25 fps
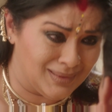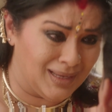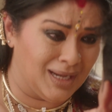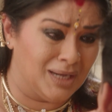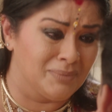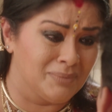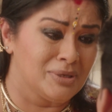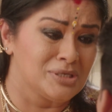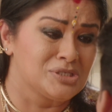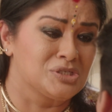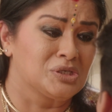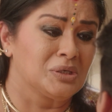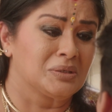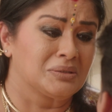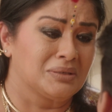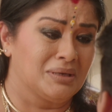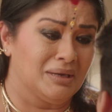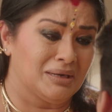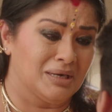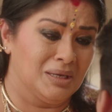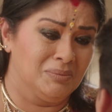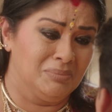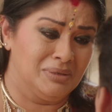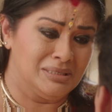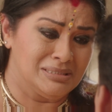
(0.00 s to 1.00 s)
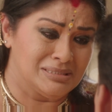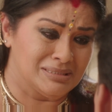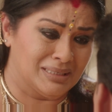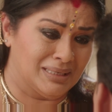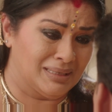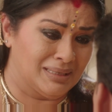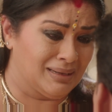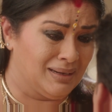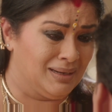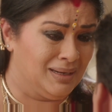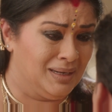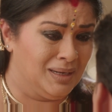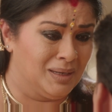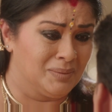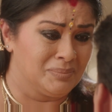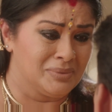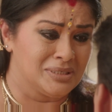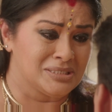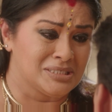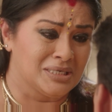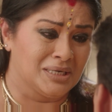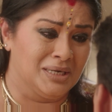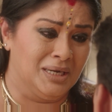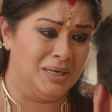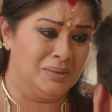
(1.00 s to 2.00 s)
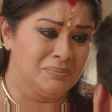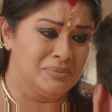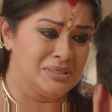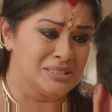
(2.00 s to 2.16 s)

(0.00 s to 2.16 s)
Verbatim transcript: sonsuza kadar kesin olarak